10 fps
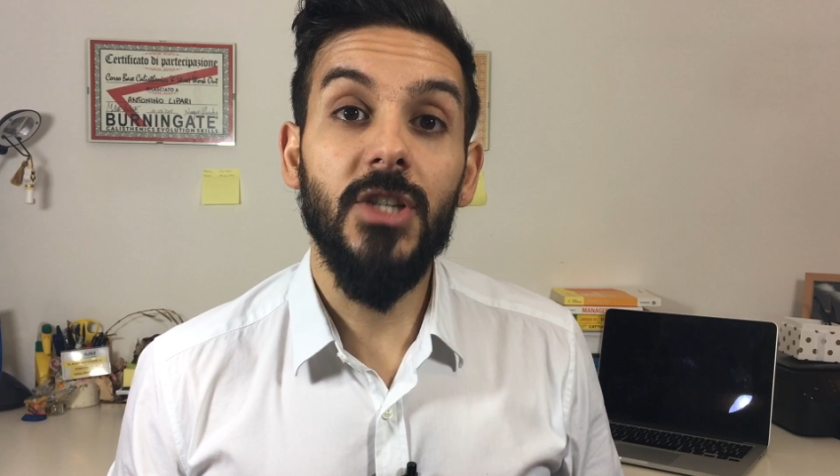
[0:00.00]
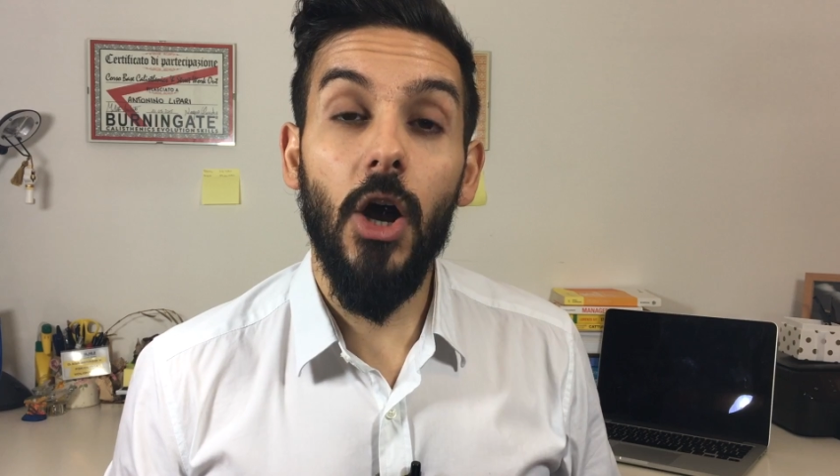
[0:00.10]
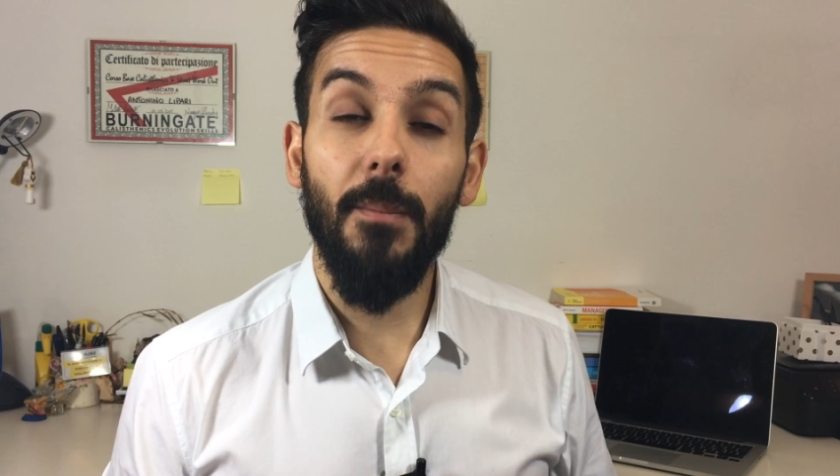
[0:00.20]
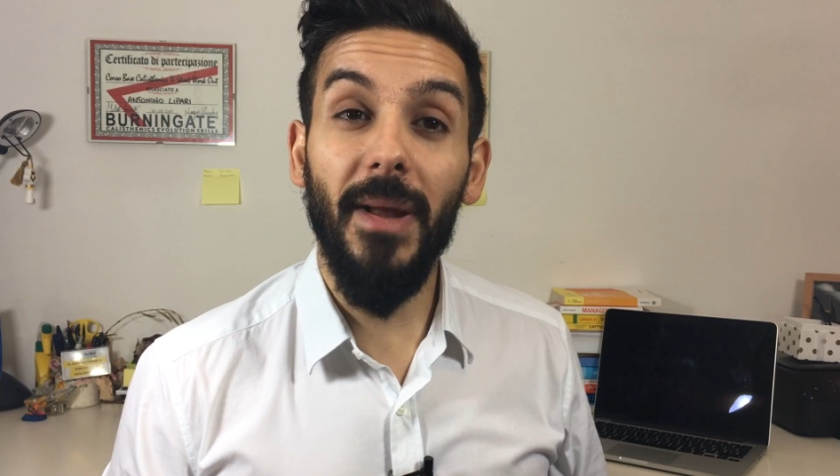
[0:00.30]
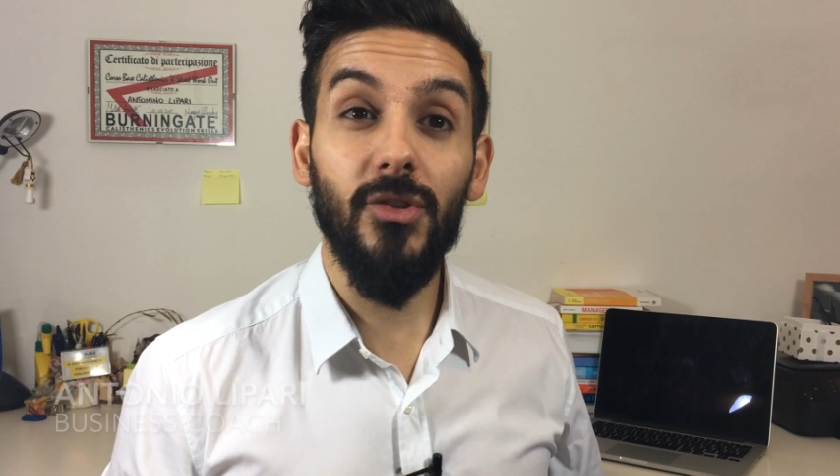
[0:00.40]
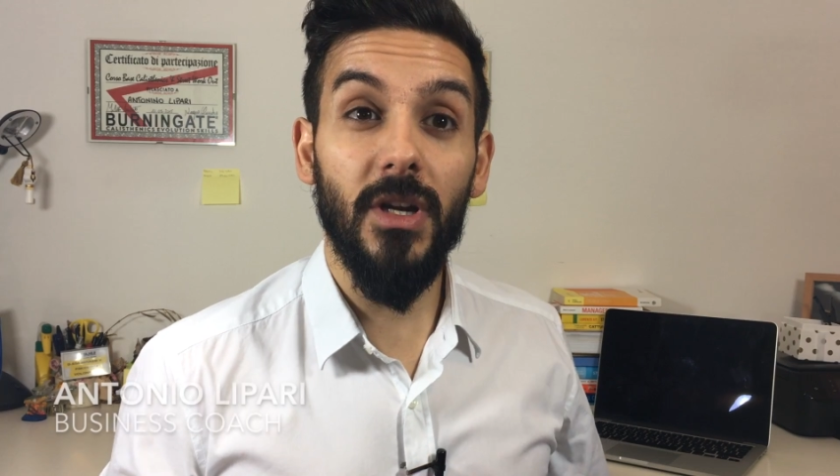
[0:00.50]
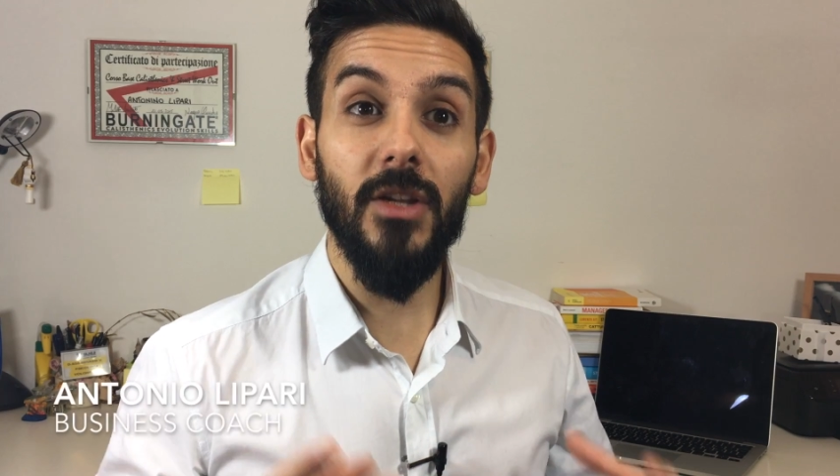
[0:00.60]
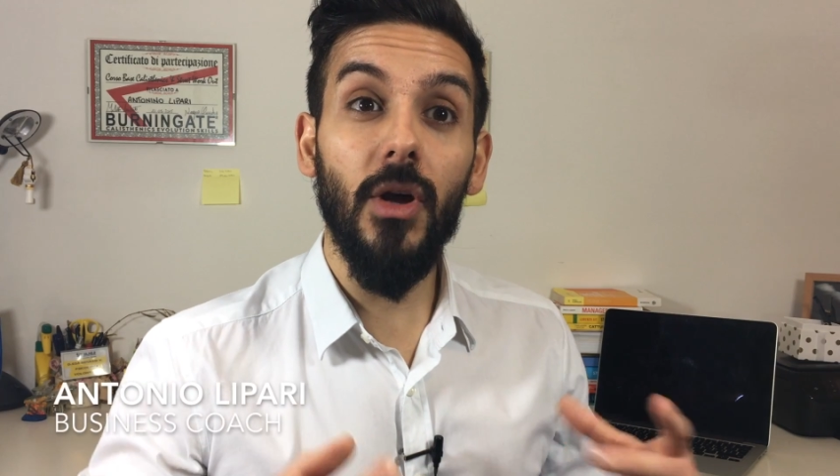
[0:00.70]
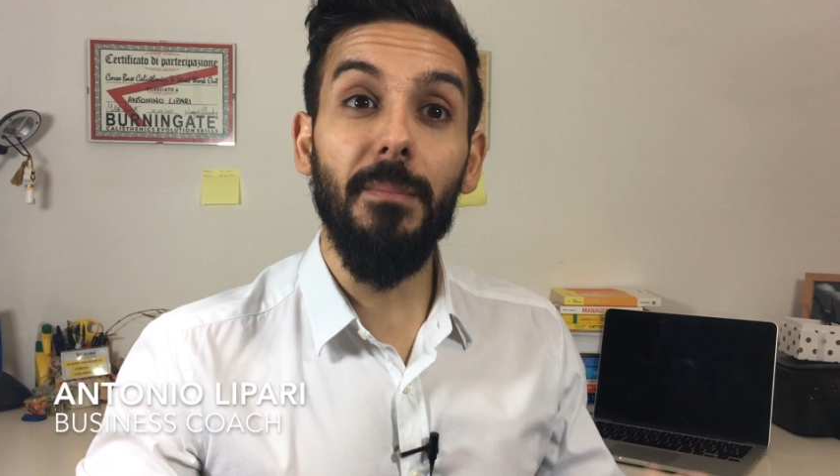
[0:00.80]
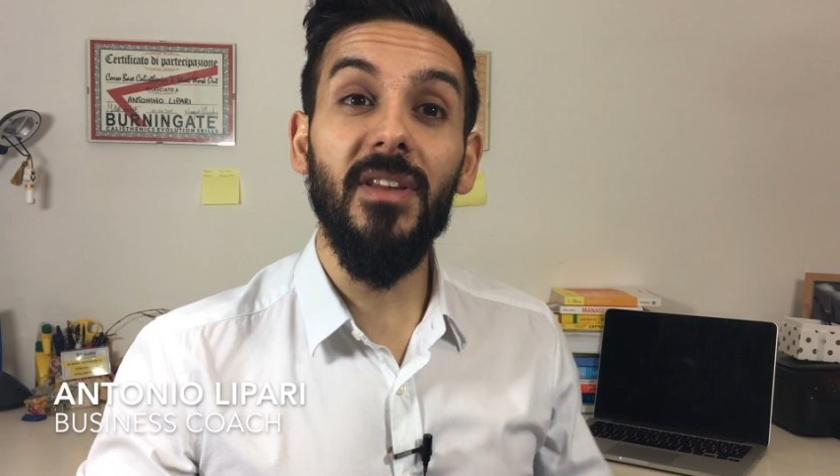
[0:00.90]
Ciao,
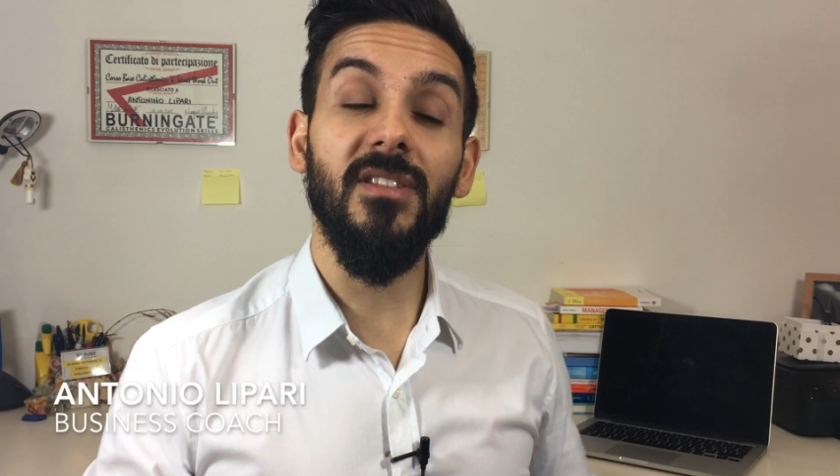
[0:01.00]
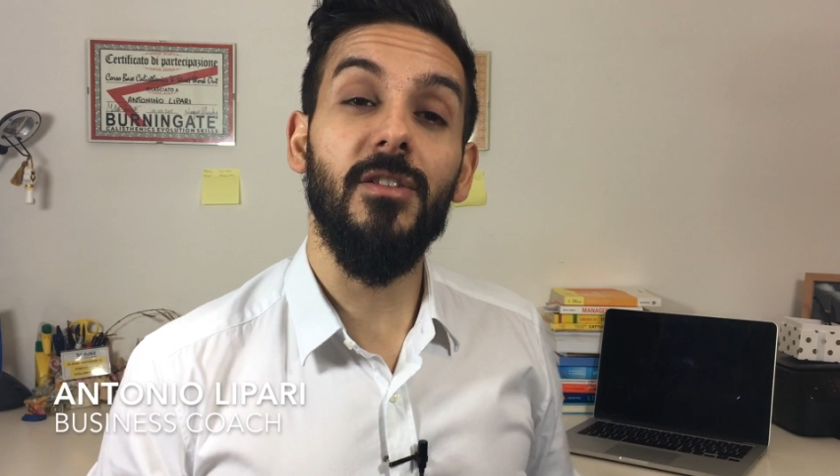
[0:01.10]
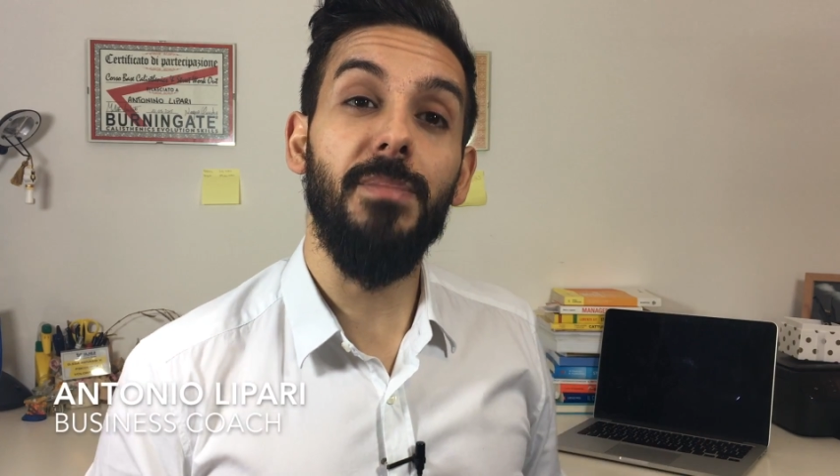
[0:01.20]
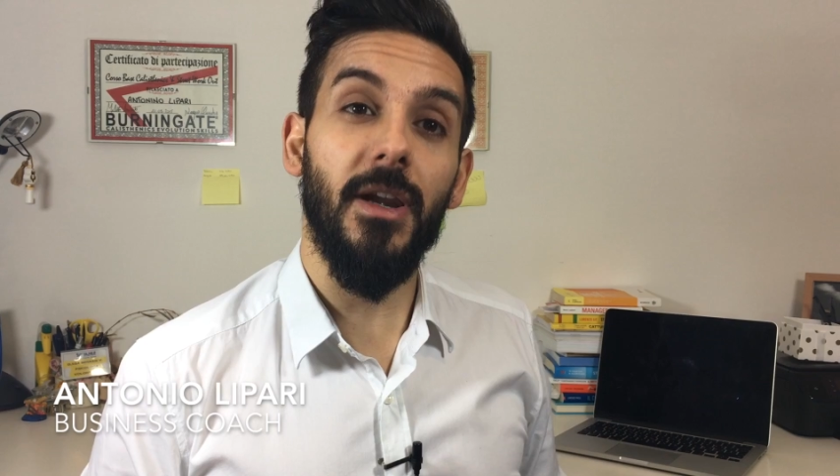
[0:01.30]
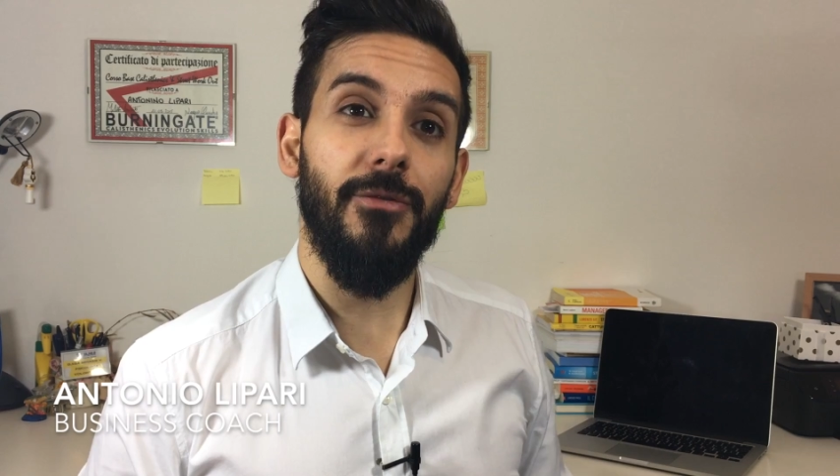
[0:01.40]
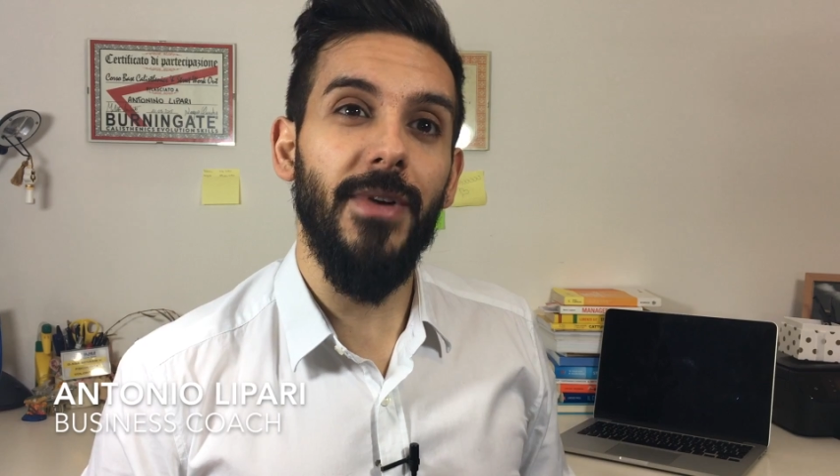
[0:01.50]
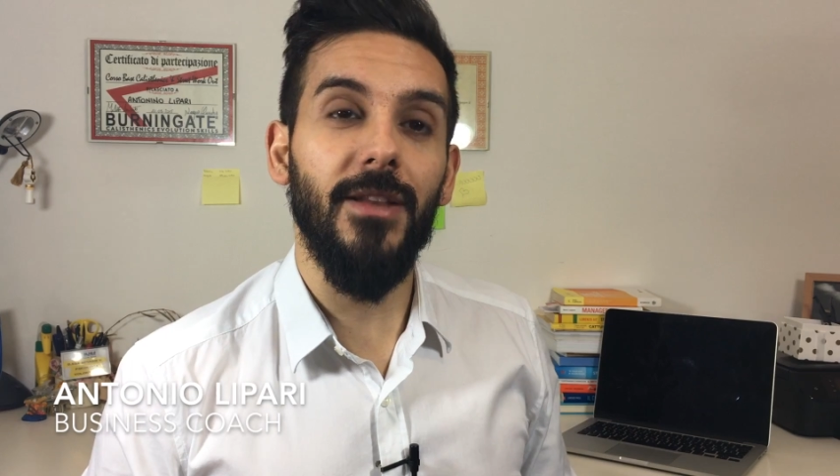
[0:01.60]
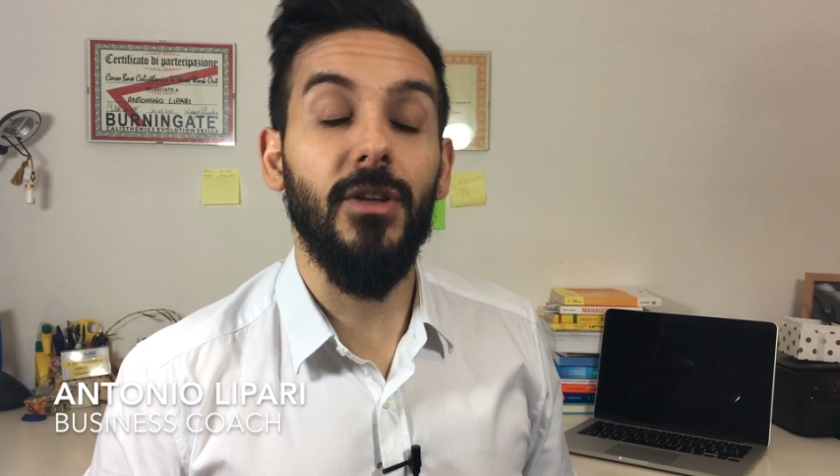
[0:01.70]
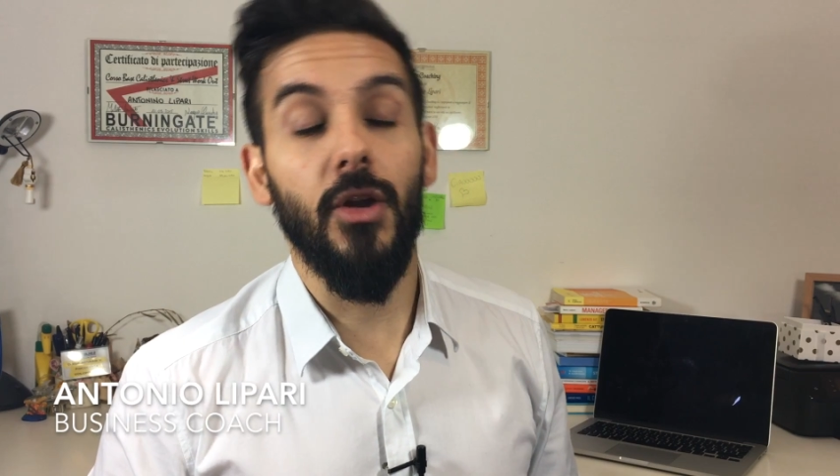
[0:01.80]
bentornato a Business Perfetto,